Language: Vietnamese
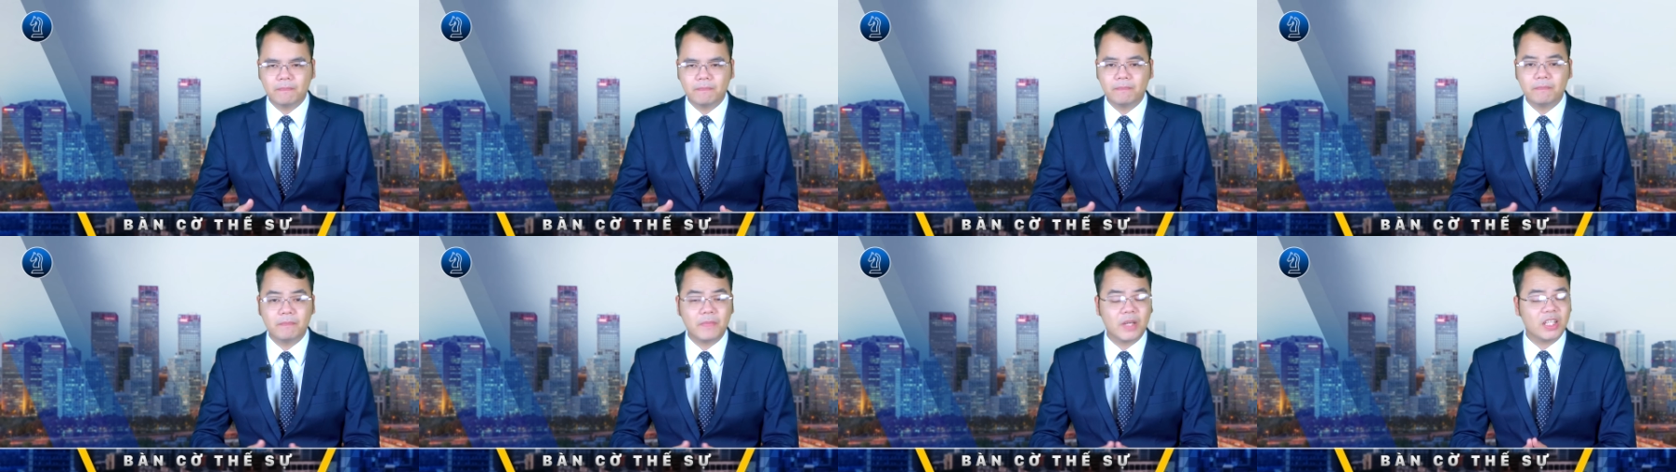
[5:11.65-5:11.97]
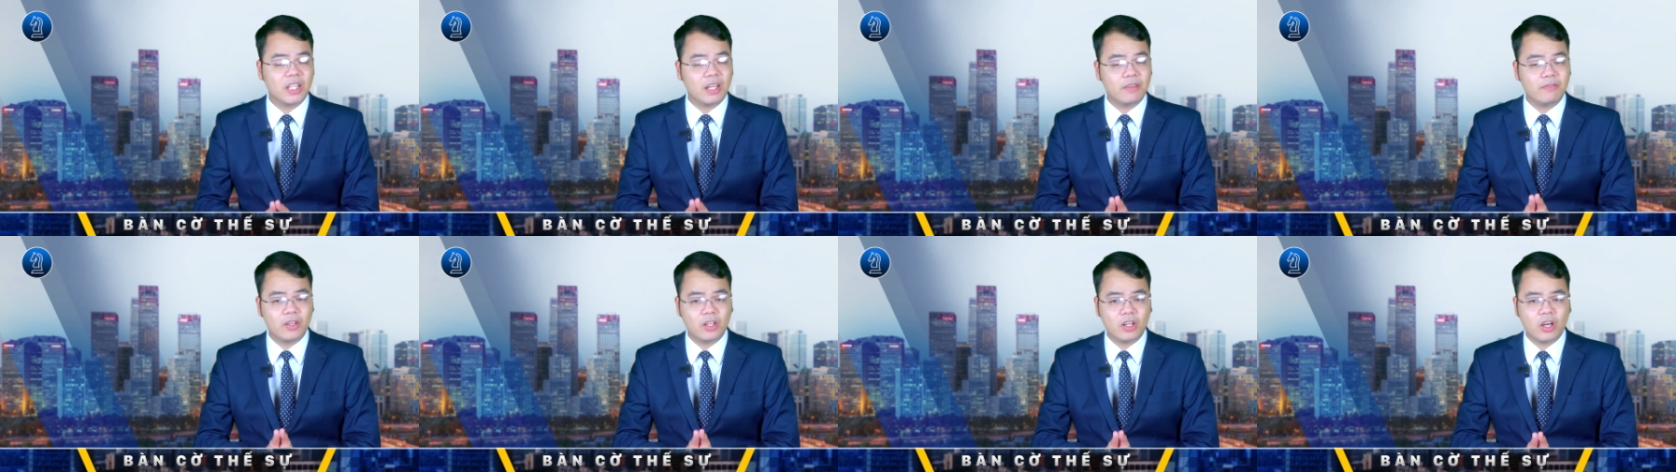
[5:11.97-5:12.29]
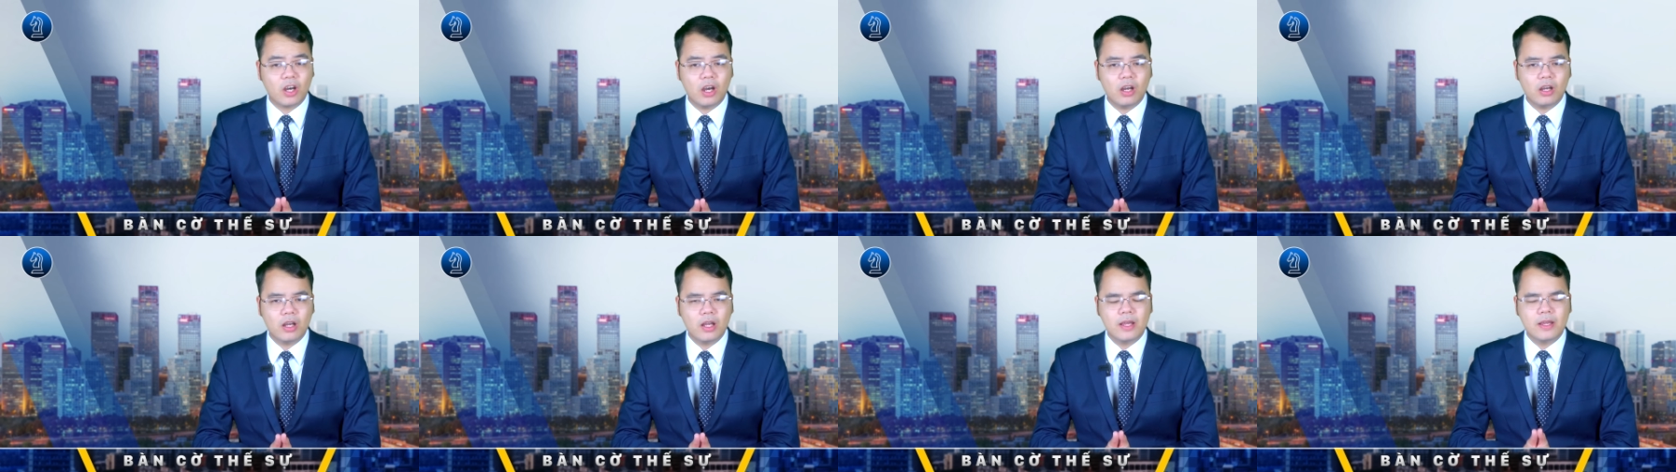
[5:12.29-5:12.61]
mà thay vào
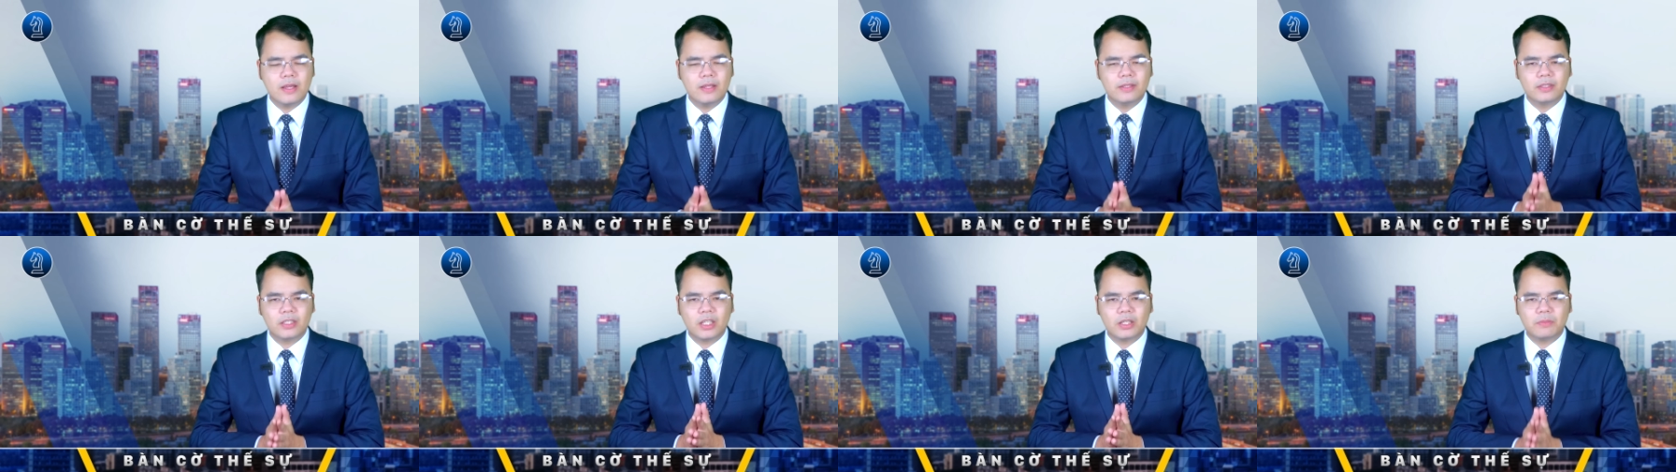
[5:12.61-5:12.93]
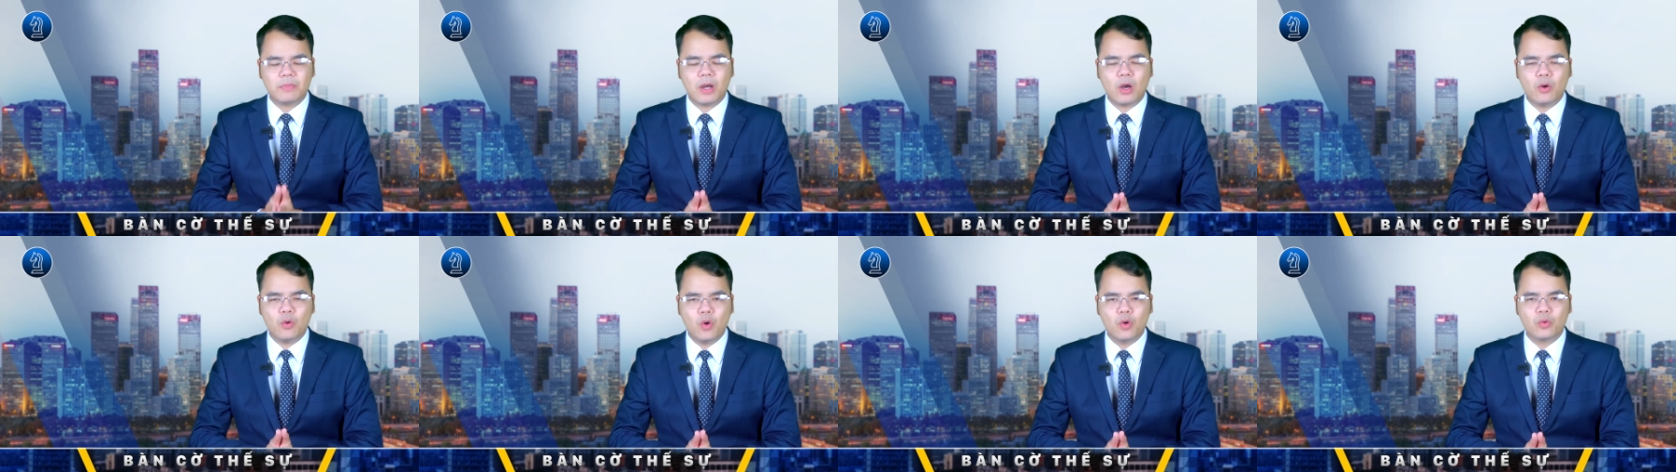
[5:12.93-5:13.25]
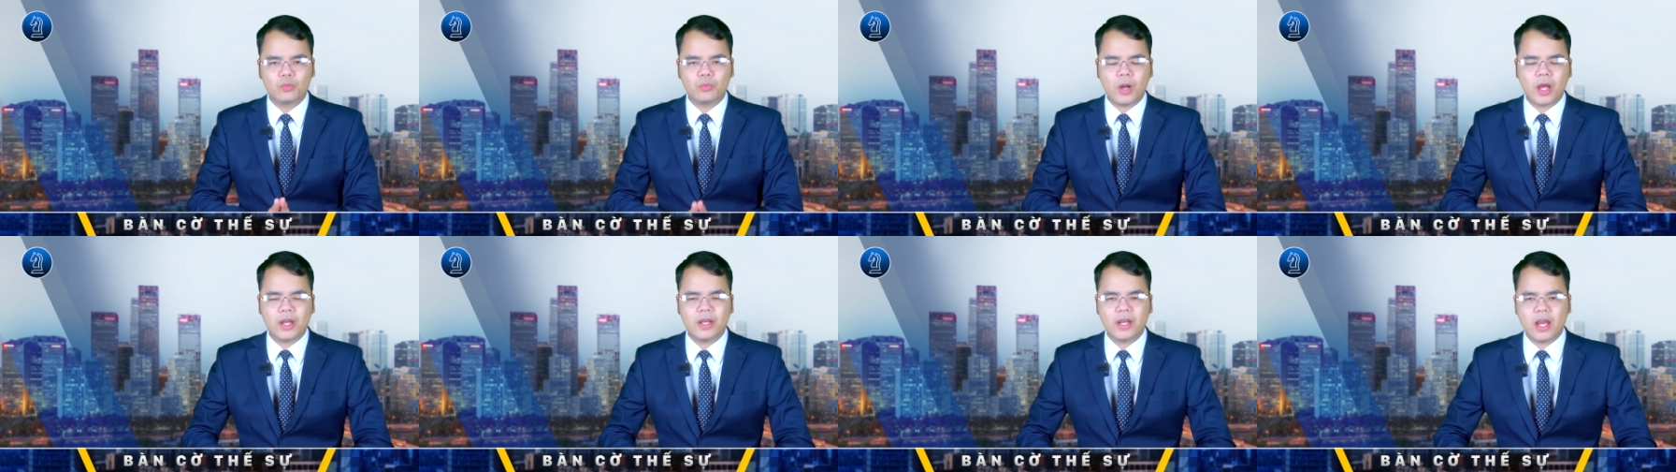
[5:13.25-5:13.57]
đó, Tình báo
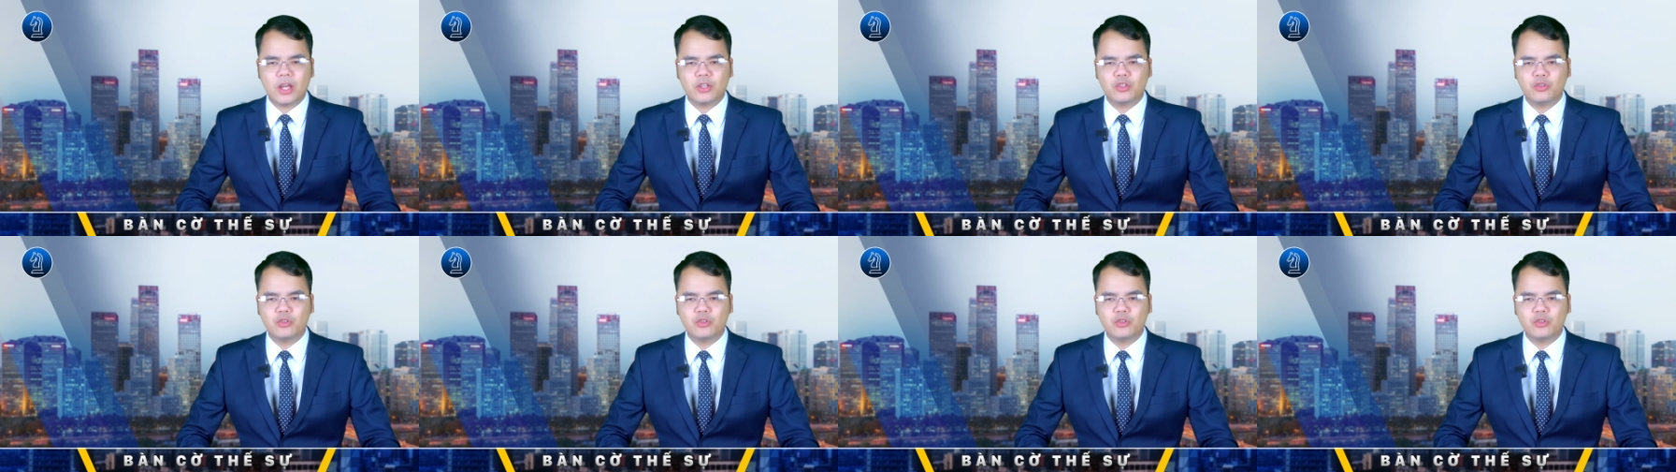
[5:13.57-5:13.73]
Ukraine